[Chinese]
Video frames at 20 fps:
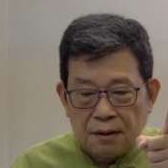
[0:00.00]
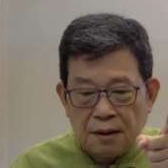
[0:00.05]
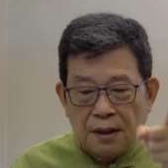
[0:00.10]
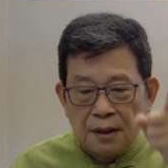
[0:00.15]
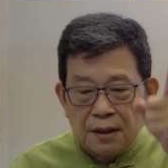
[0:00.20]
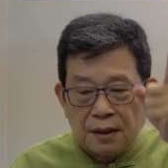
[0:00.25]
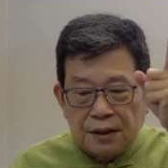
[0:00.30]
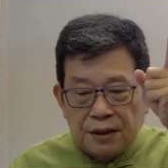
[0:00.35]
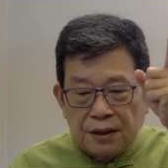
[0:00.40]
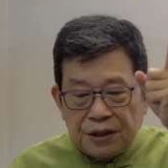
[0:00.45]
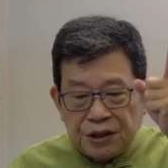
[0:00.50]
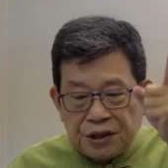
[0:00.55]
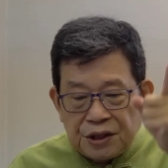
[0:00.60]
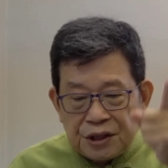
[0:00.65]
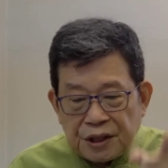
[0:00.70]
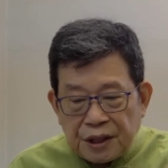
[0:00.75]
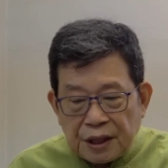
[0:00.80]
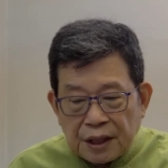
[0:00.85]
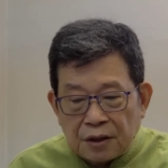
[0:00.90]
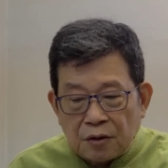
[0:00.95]

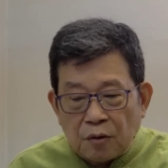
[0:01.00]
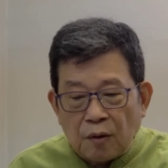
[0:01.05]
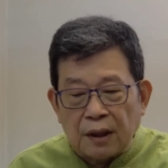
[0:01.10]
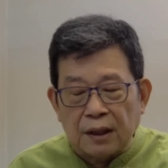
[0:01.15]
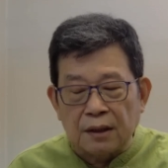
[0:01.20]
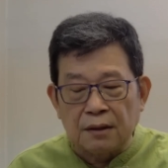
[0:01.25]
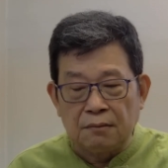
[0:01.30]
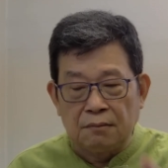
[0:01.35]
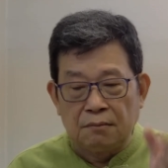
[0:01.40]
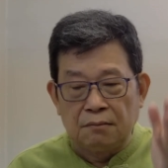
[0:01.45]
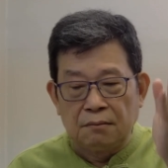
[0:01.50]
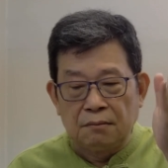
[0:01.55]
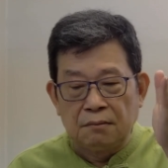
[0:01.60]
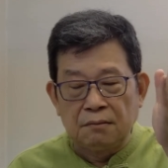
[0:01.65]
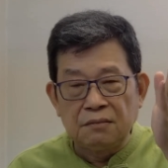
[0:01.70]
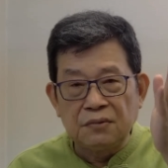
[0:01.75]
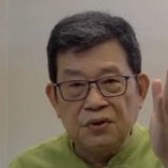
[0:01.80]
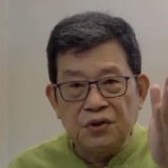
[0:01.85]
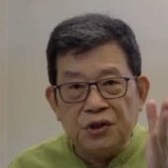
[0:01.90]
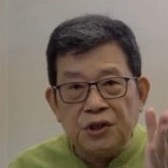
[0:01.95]
切断
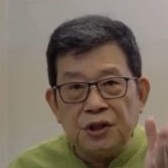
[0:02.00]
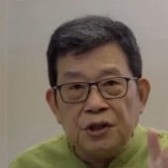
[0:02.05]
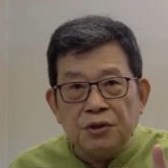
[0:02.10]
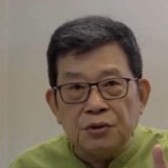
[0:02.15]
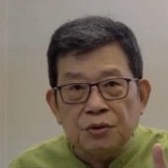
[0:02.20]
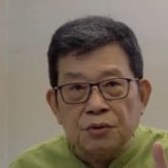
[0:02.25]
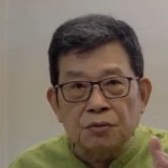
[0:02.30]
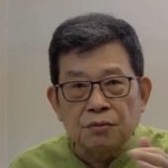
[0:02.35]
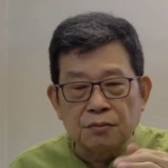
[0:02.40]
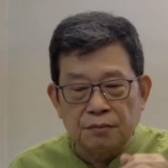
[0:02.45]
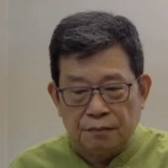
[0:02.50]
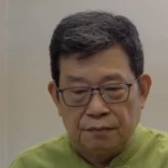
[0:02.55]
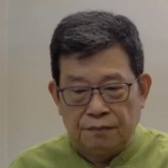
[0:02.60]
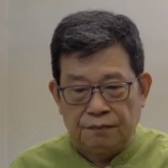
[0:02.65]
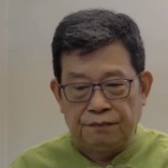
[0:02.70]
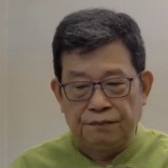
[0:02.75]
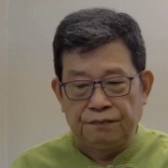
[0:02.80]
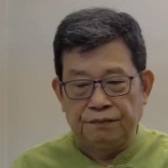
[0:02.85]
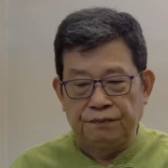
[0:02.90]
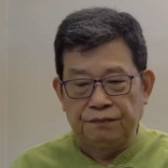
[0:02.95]
技术，
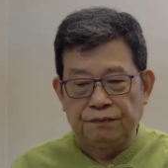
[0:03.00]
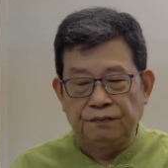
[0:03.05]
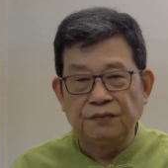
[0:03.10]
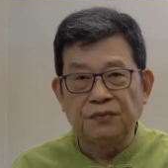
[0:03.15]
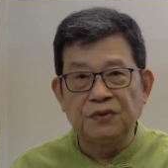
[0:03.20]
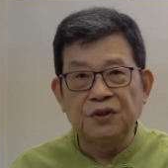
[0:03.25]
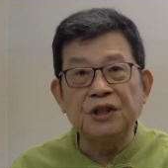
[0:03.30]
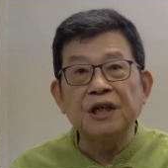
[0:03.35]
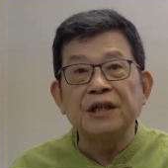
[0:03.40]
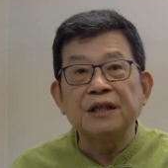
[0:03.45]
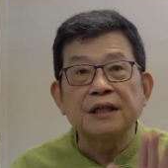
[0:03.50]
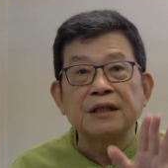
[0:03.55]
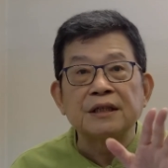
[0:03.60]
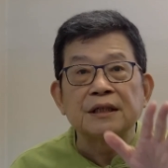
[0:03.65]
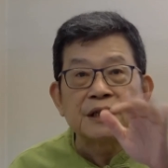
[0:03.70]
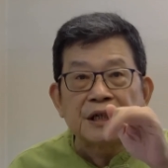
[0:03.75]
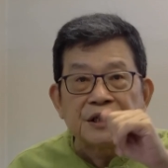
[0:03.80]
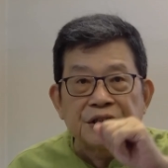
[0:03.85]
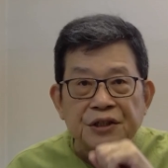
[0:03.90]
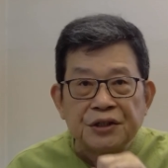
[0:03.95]
现在正在
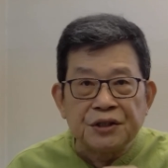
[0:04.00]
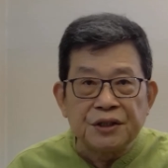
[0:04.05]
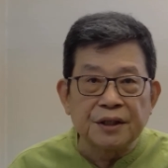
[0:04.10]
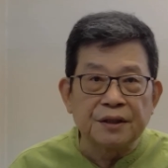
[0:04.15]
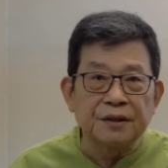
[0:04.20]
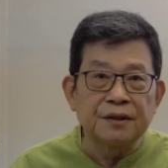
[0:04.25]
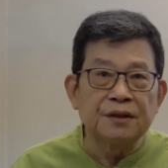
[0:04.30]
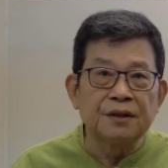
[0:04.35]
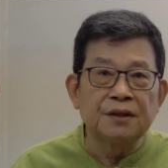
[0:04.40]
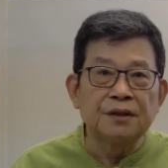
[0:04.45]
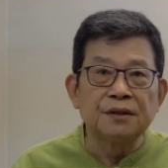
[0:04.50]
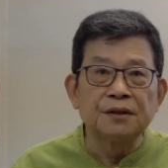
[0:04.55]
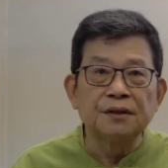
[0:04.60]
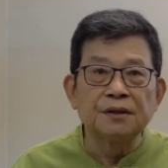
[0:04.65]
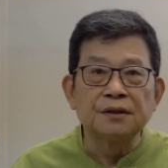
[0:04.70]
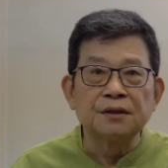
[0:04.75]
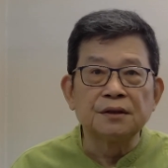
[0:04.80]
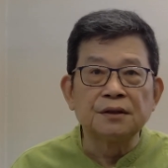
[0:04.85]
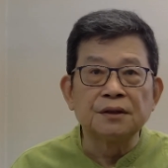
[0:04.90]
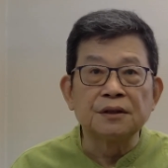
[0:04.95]
进行，
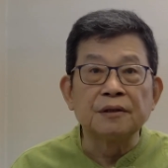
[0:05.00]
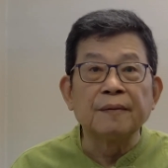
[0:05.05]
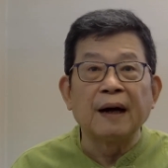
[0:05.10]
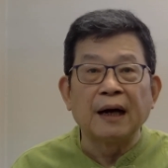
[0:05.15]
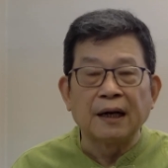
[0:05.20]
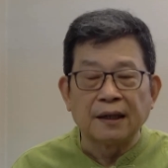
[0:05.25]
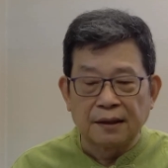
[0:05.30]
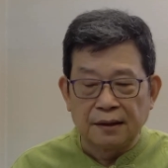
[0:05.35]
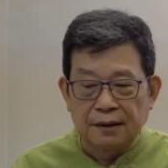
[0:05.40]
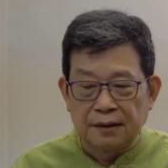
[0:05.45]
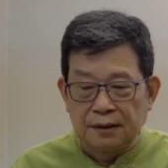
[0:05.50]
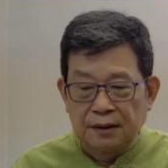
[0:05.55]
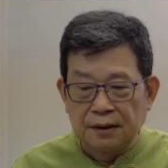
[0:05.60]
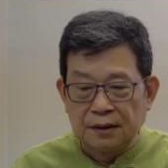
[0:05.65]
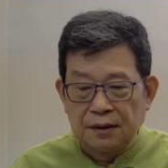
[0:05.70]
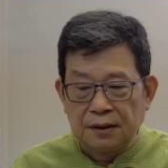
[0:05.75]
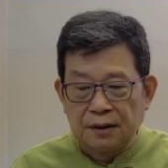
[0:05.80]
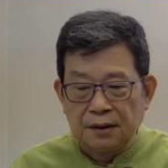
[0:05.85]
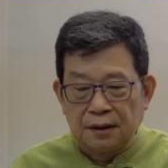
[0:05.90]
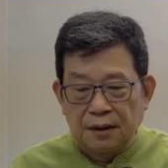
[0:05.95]
是吧？
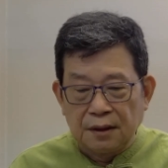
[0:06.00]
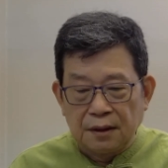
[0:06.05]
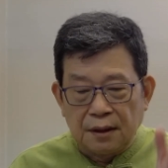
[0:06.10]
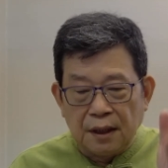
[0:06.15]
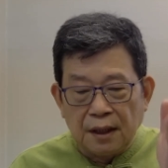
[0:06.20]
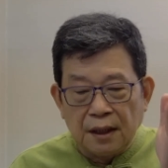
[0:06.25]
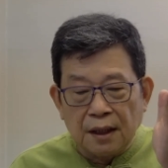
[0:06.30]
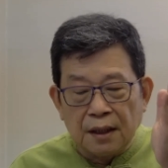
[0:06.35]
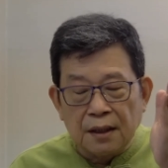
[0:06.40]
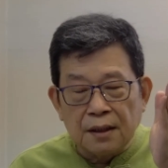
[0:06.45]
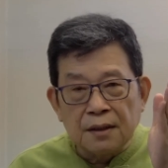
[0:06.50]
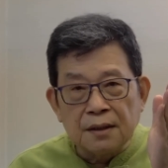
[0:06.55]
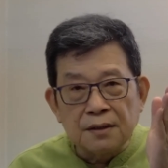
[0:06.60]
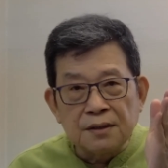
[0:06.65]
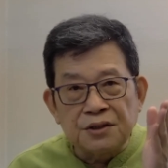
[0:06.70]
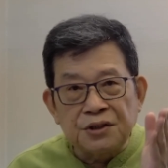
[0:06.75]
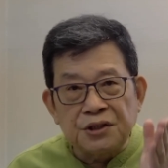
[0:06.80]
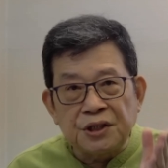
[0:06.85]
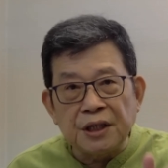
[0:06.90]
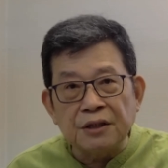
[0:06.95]
第二，
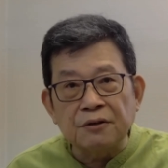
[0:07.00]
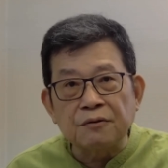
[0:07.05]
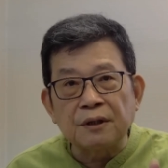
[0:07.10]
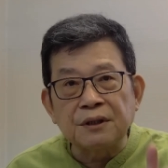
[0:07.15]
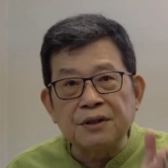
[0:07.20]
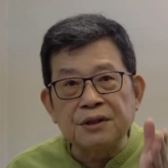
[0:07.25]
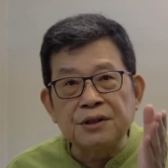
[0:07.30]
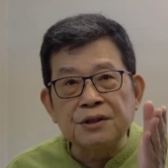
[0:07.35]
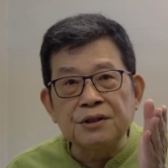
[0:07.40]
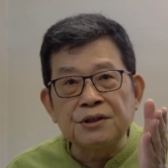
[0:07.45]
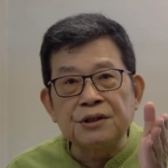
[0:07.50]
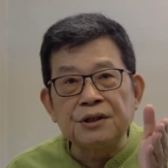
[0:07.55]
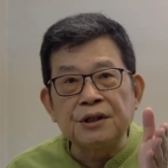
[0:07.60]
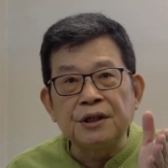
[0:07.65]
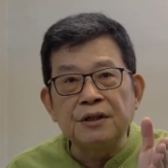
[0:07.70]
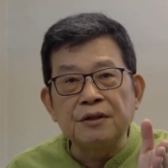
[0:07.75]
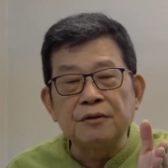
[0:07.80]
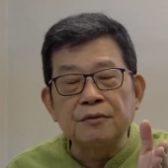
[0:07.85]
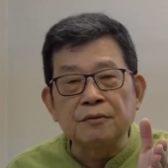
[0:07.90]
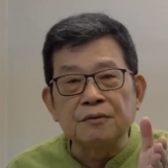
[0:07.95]
切断资金的流
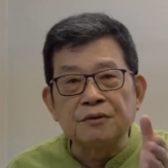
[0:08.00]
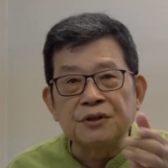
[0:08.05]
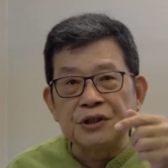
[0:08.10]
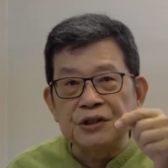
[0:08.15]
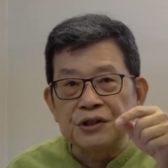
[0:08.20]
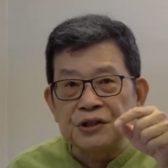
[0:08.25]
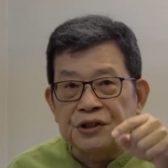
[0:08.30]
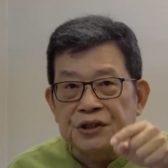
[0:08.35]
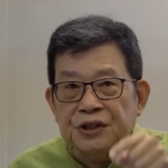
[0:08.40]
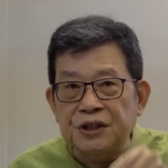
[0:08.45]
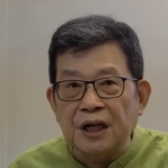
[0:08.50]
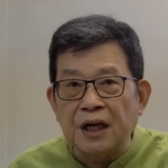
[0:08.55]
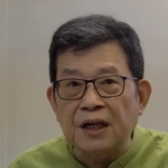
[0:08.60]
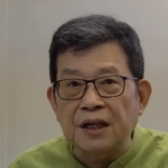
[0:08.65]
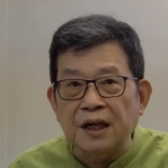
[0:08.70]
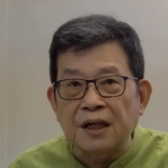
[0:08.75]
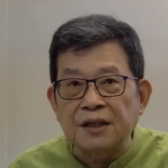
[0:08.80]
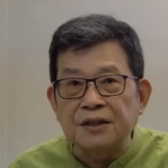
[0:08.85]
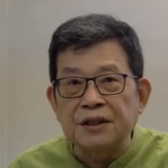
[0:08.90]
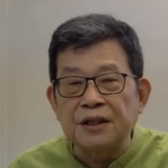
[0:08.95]
入，其实香港
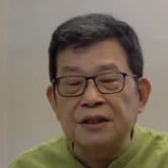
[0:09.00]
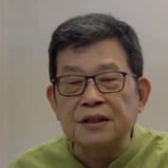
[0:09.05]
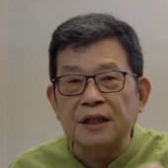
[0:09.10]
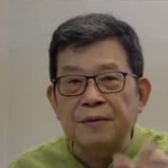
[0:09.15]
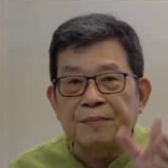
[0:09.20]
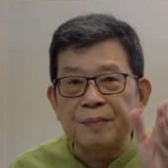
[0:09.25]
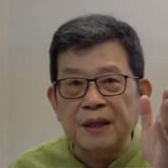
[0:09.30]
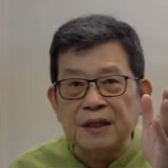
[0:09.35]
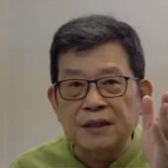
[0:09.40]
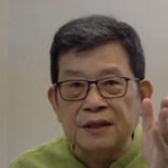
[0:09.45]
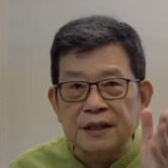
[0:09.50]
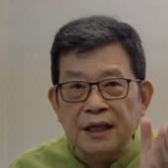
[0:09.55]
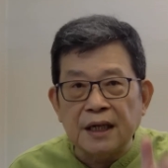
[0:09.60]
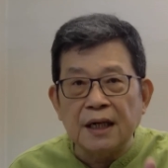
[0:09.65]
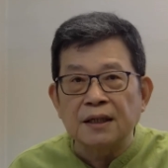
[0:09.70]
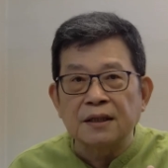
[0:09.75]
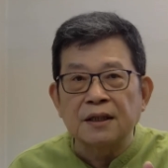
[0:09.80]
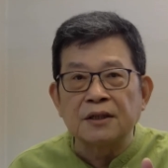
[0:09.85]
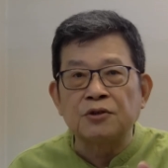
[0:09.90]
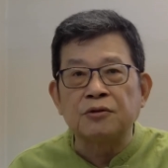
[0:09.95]
现在被这样
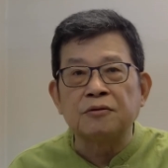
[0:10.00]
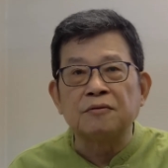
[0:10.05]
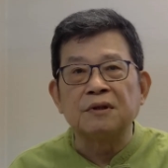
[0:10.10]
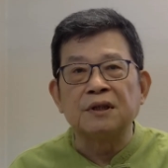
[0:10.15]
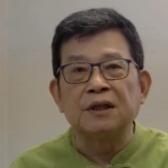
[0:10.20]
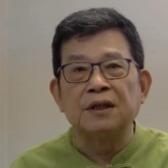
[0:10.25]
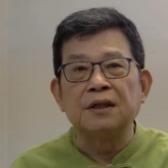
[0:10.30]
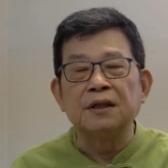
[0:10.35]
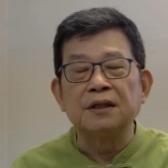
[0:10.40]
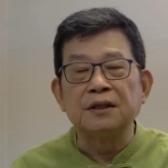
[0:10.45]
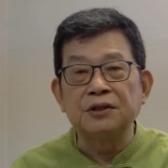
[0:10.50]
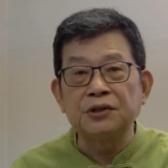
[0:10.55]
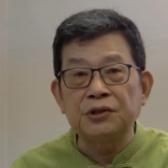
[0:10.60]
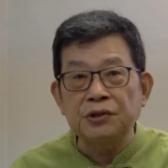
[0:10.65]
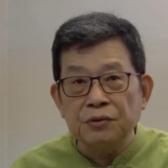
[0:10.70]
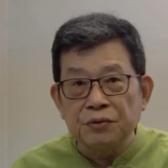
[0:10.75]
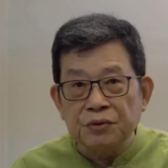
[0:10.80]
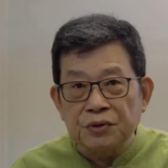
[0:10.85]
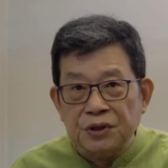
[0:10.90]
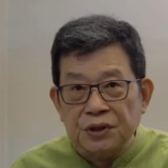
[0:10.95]
的处理就
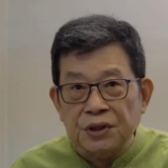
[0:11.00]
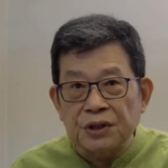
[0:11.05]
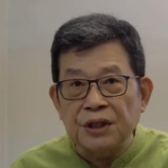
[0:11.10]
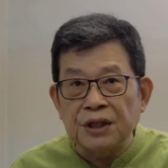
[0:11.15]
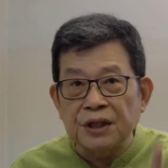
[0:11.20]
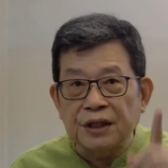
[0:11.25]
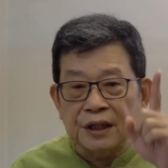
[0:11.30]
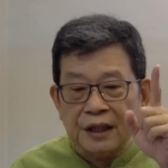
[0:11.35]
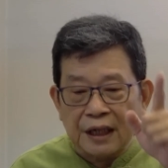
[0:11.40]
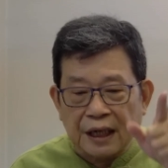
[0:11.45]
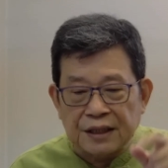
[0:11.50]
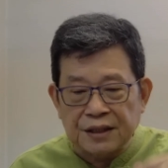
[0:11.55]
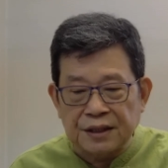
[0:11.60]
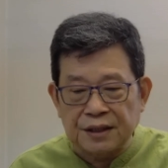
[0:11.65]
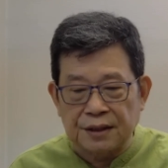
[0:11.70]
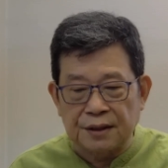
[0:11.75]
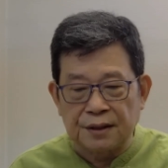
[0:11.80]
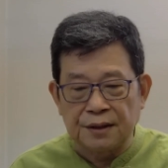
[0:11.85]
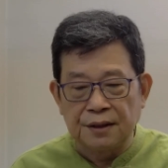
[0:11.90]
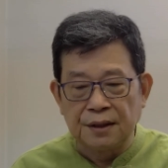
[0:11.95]
是一个开始。
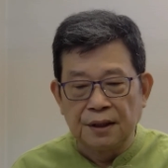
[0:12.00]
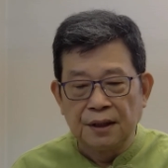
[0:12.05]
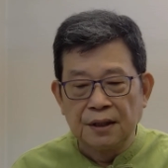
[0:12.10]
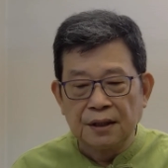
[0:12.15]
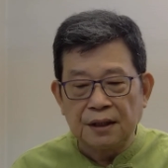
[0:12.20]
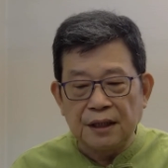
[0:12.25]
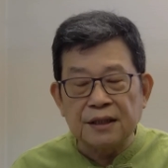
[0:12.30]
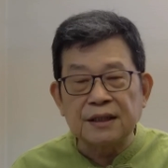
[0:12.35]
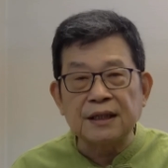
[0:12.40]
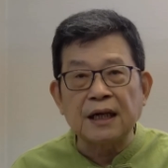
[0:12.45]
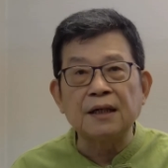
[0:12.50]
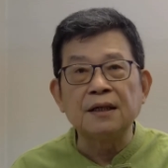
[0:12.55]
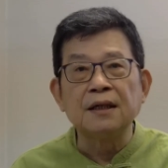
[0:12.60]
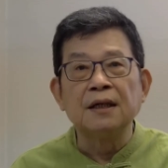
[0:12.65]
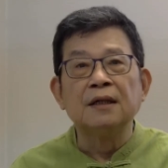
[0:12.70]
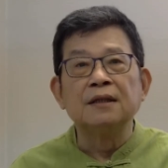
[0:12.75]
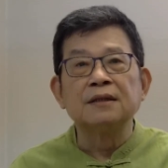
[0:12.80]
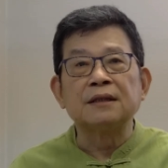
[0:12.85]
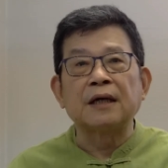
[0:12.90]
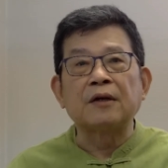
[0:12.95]
第三，
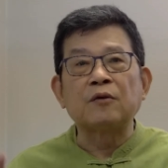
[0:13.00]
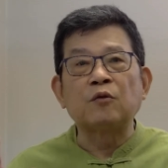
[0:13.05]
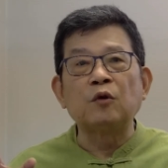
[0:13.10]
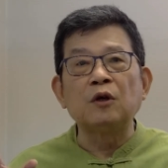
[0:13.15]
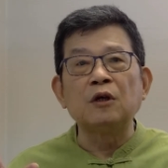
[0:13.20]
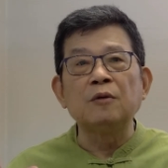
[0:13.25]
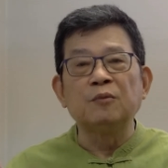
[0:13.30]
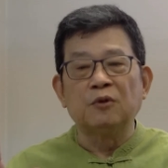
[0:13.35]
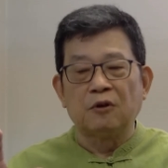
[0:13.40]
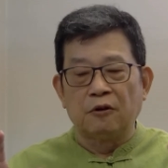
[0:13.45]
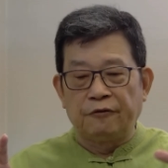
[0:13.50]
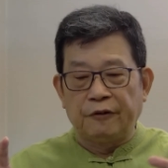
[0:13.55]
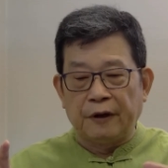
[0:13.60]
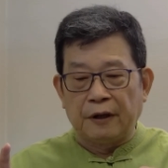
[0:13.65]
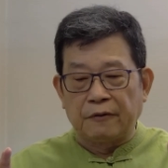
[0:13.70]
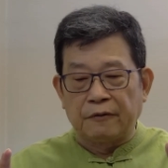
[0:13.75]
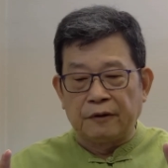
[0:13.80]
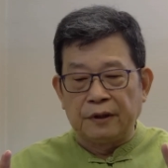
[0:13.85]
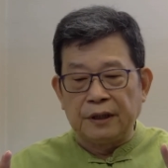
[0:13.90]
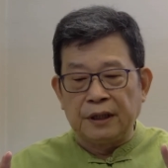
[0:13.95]
在规模范
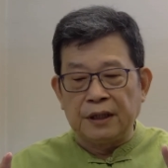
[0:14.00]
围内。